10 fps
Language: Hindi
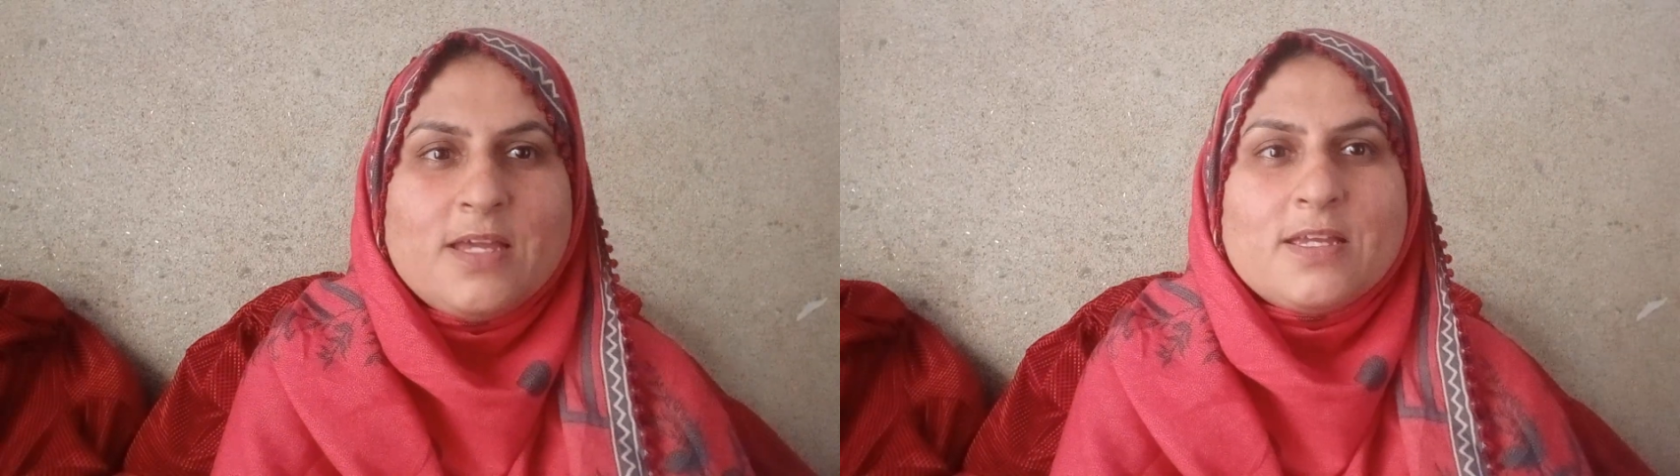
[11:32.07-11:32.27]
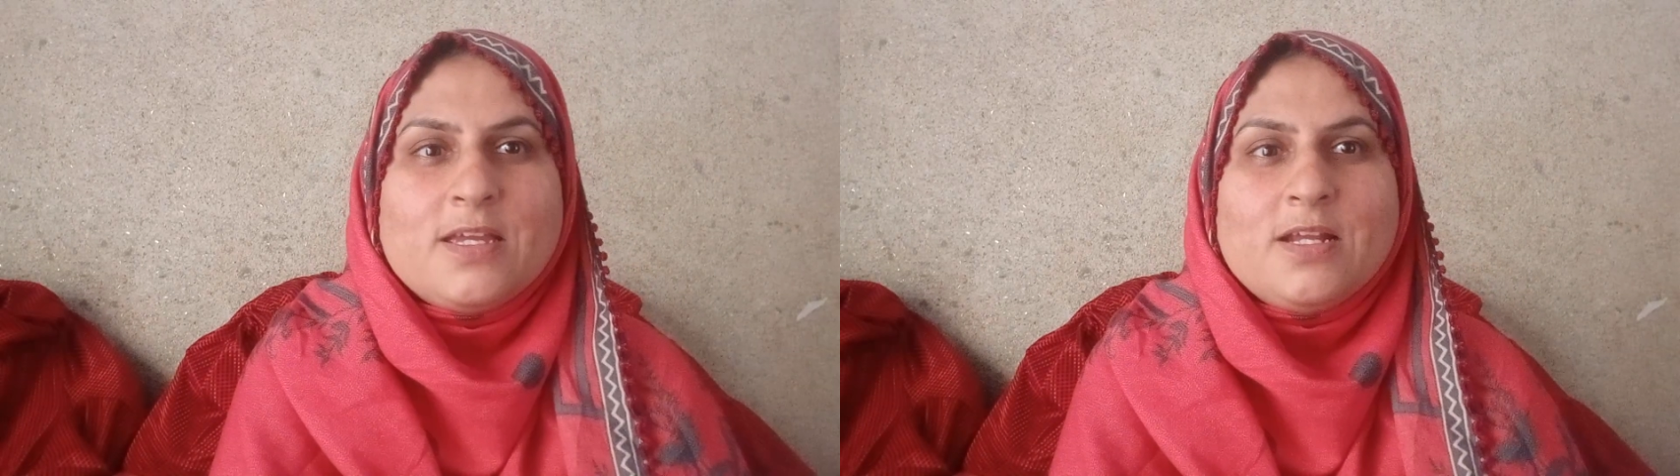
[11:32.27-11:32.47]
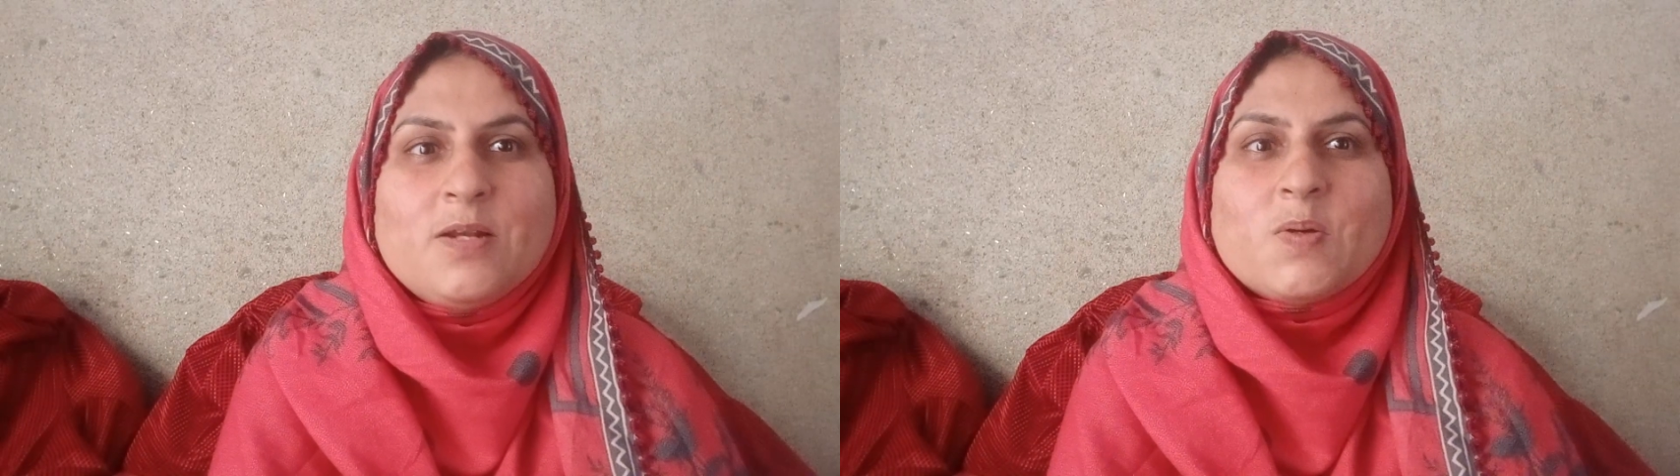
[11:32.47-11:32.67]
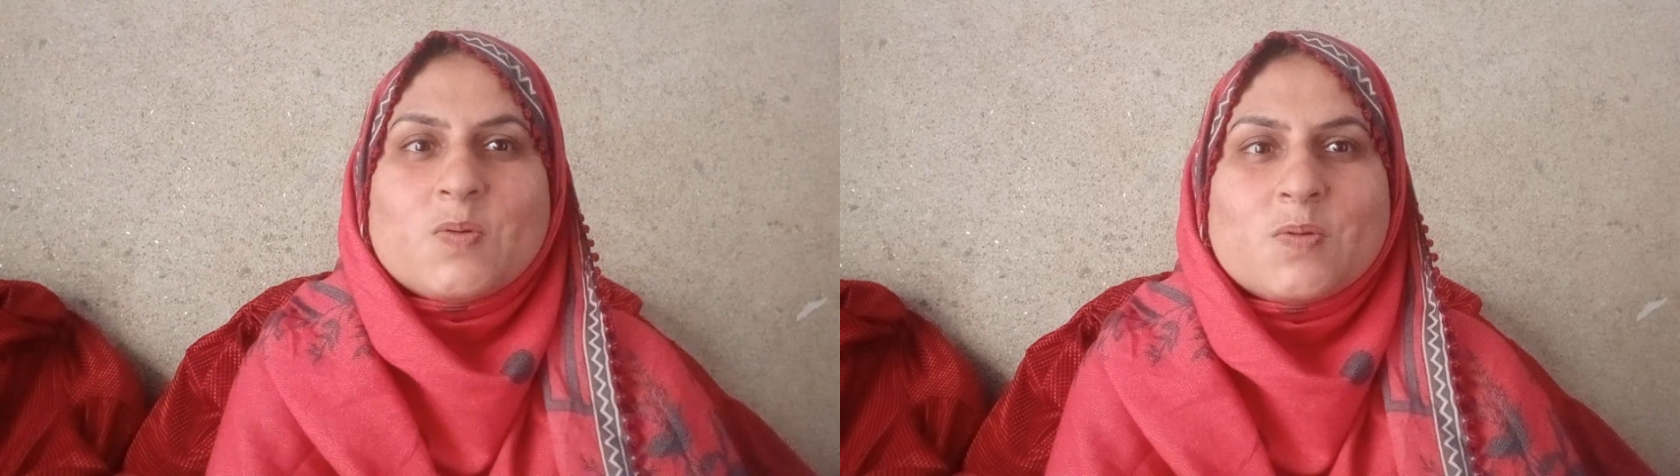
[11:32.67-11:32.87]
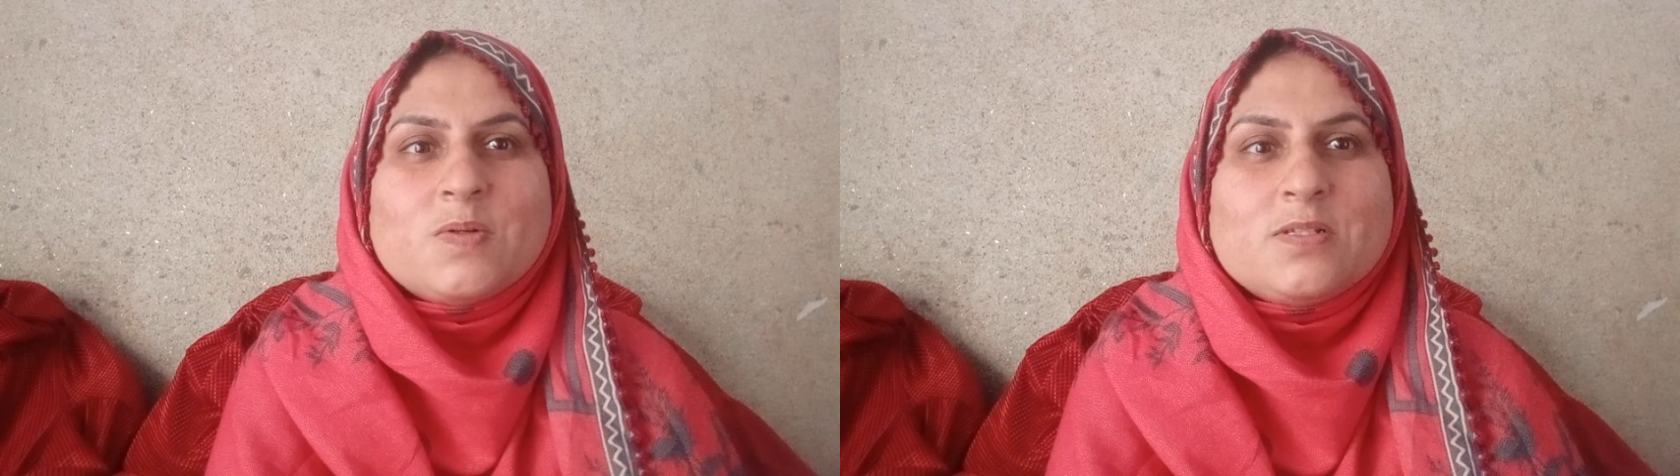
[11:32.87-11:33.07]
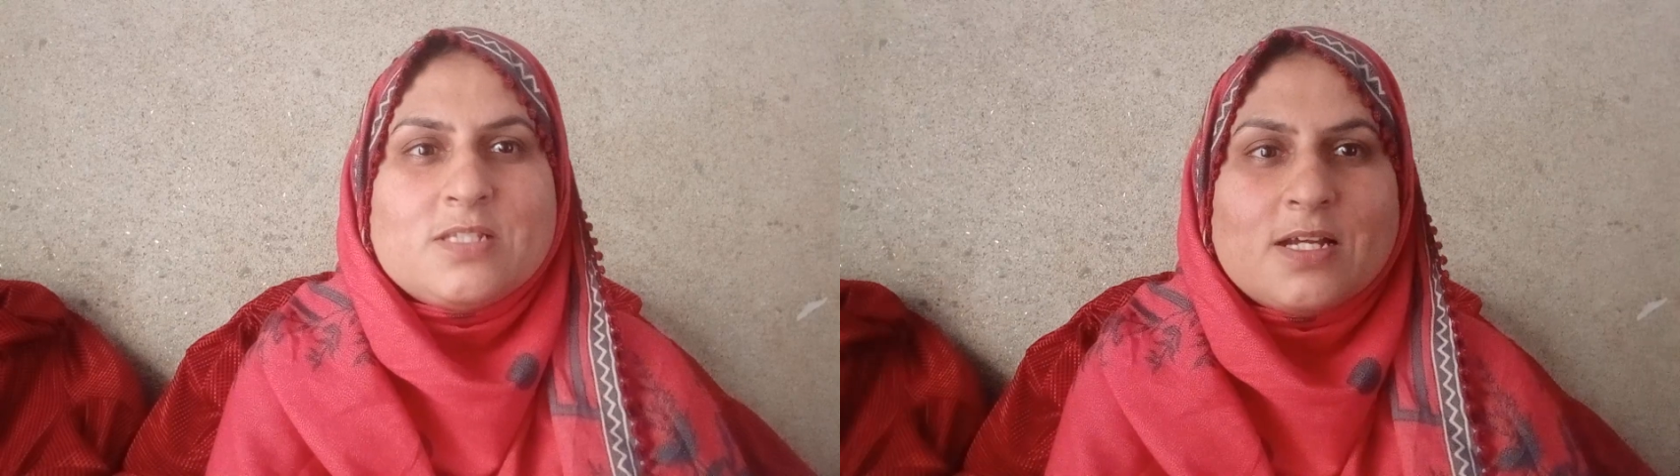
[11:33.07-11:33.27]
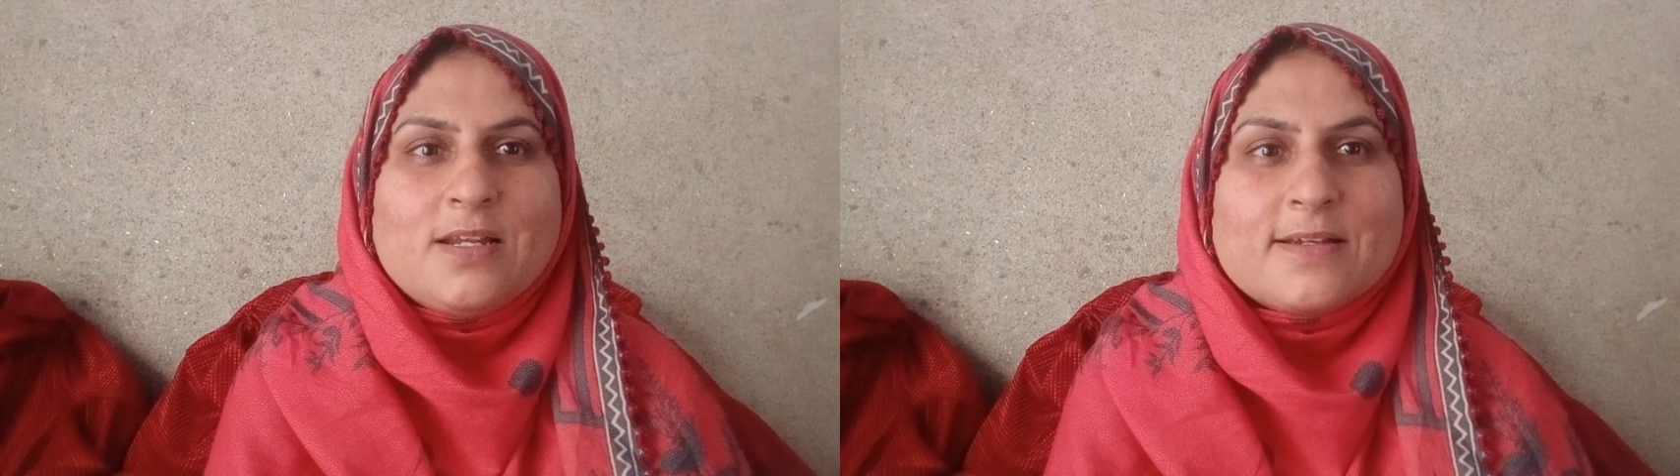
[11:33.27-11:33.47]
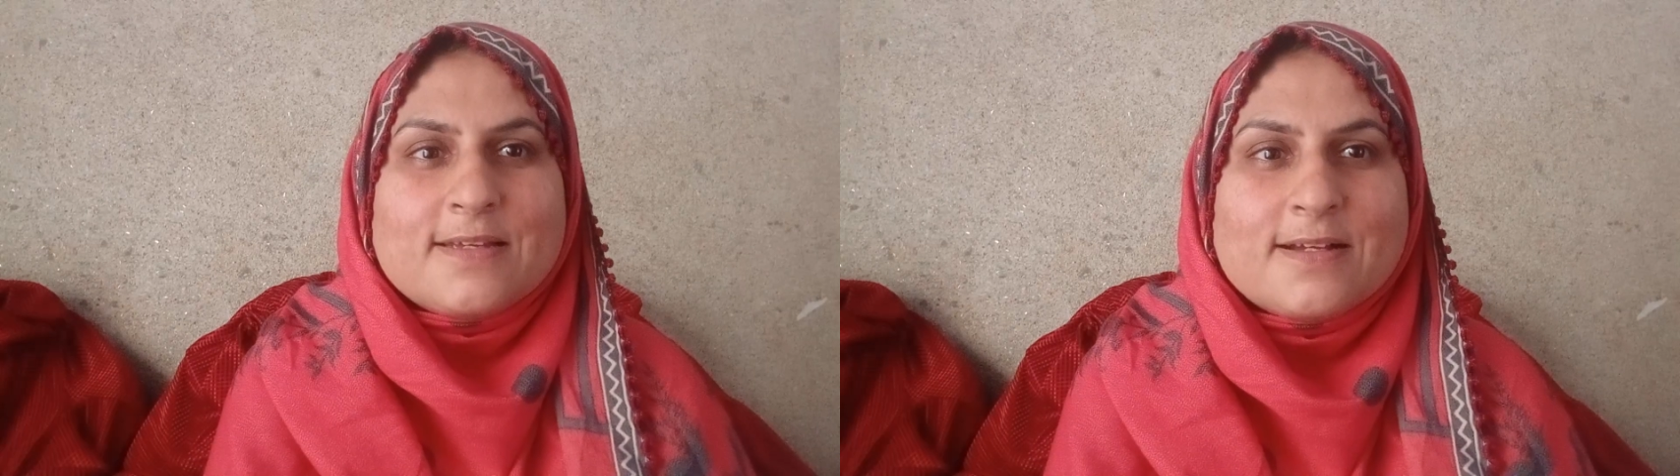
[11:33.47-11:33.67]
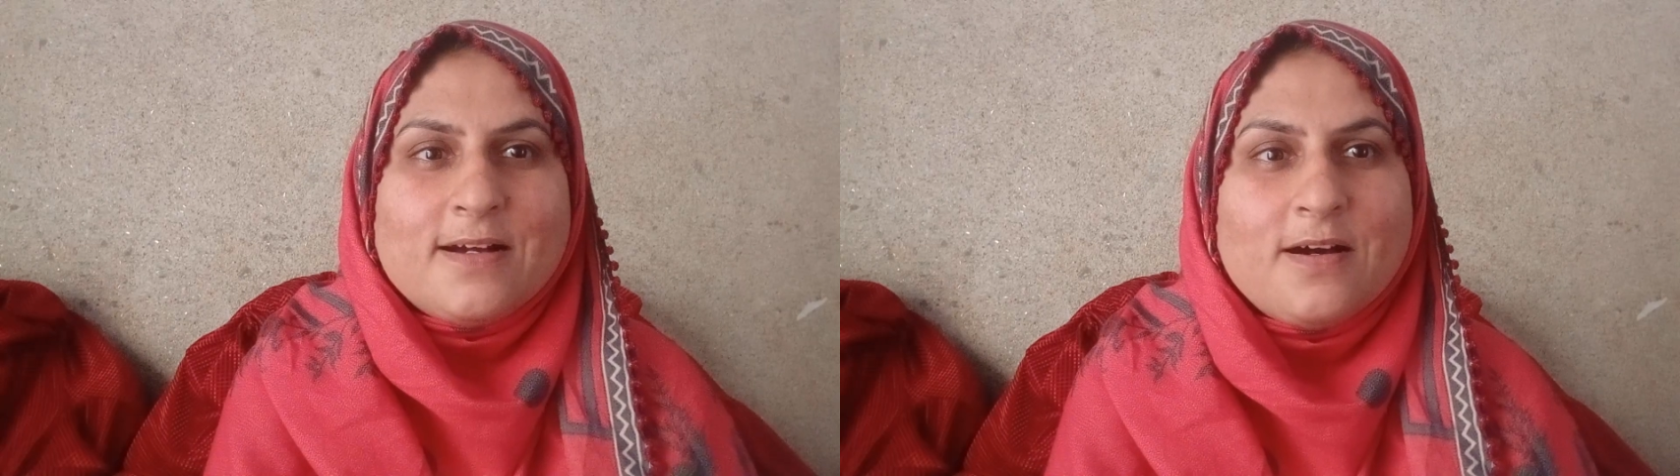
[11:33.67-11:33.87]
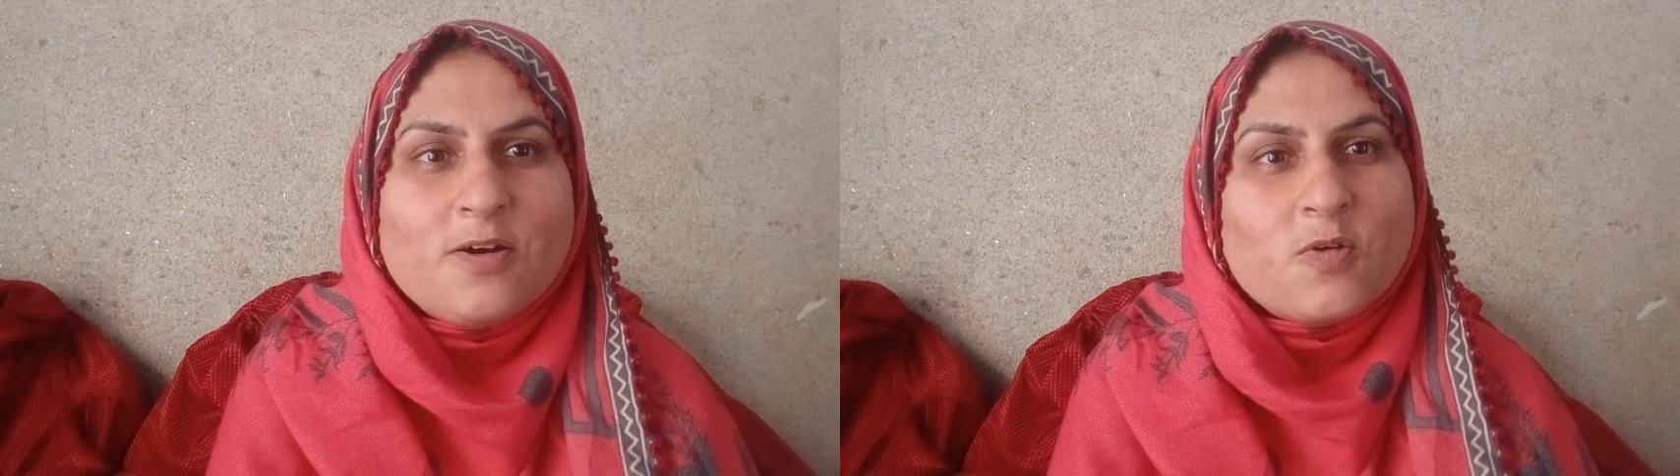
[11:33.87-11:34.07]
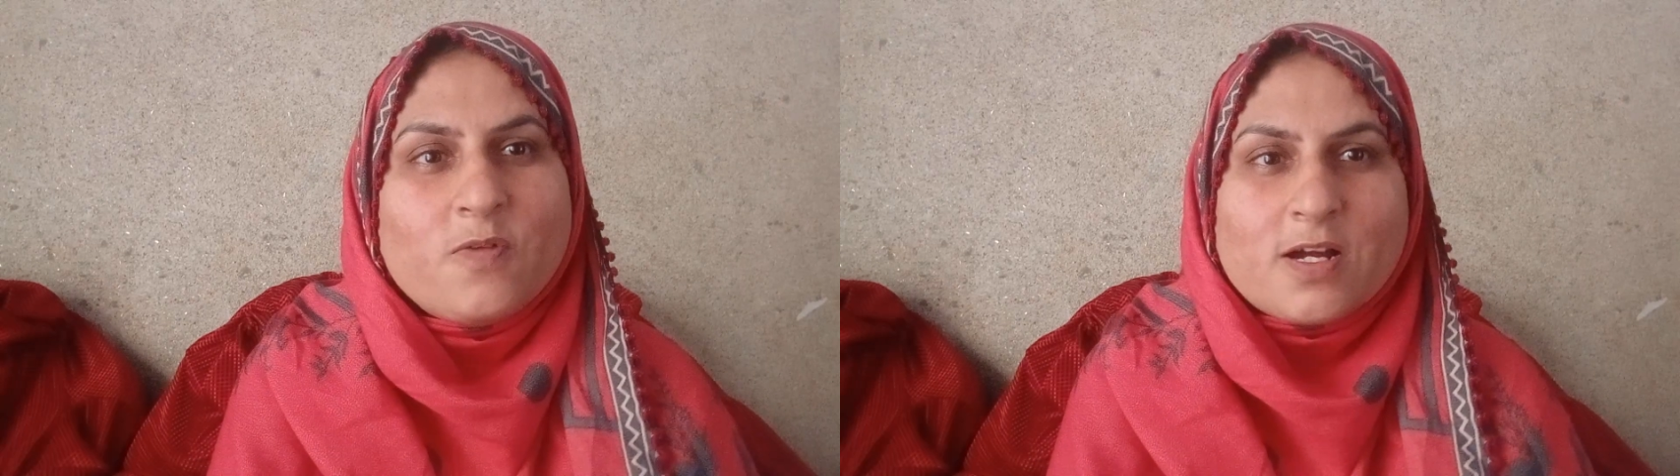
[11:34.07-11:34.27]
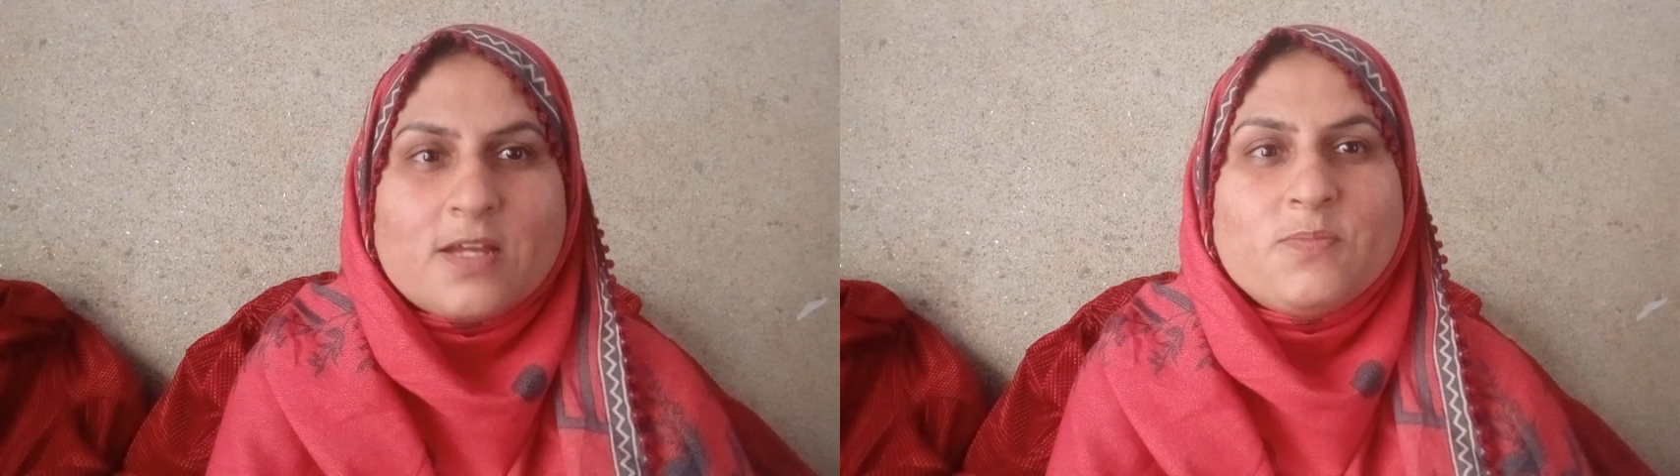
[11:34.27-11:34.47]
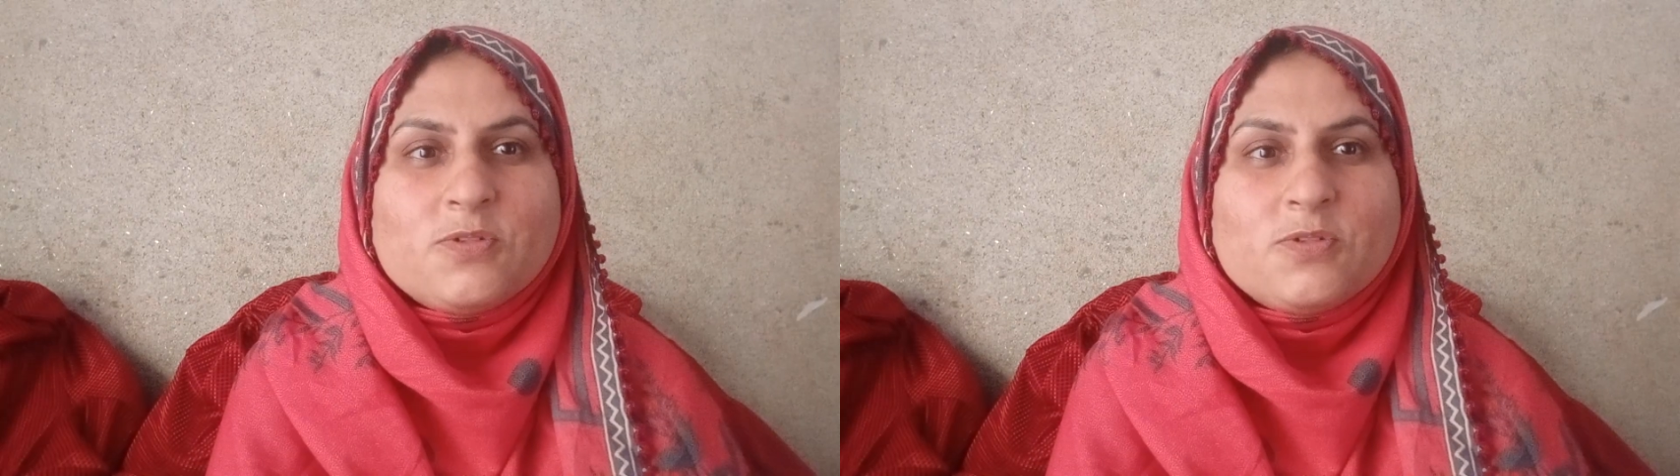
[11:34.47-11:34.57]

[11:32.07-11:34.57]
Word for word: आएंगे लोगों को अच्छा लगेगा और वाकई